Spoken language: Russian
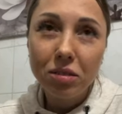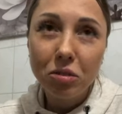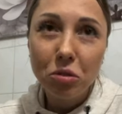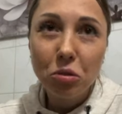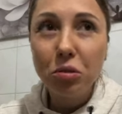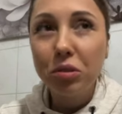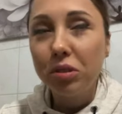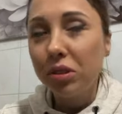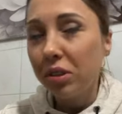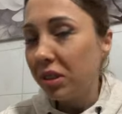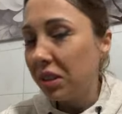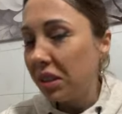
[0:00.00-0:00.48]

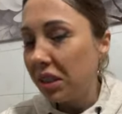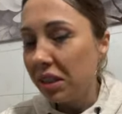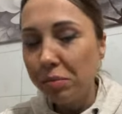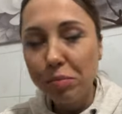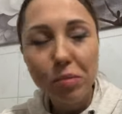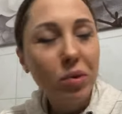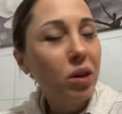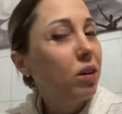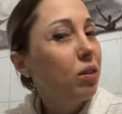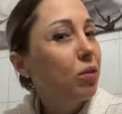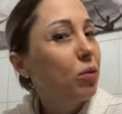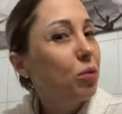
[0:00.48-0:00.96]
Но эта
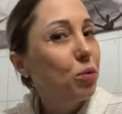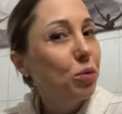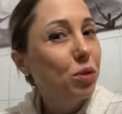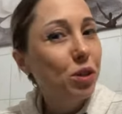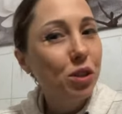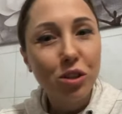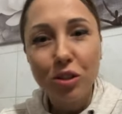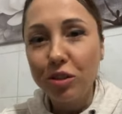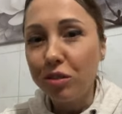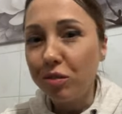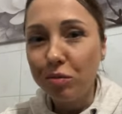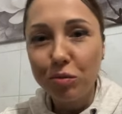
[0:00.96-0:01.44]
тема
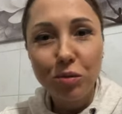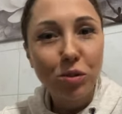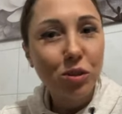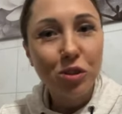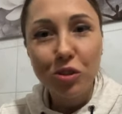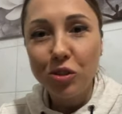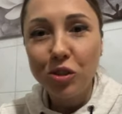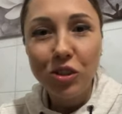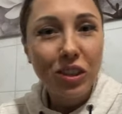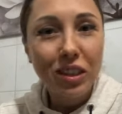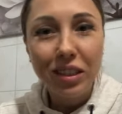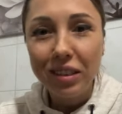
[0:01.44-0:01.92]

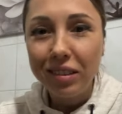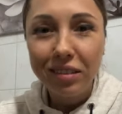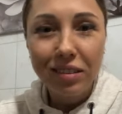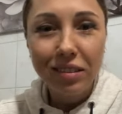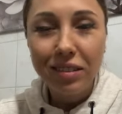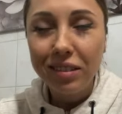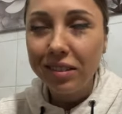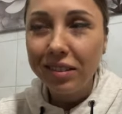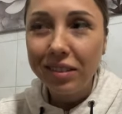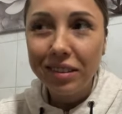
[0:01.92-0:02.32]
очень-очень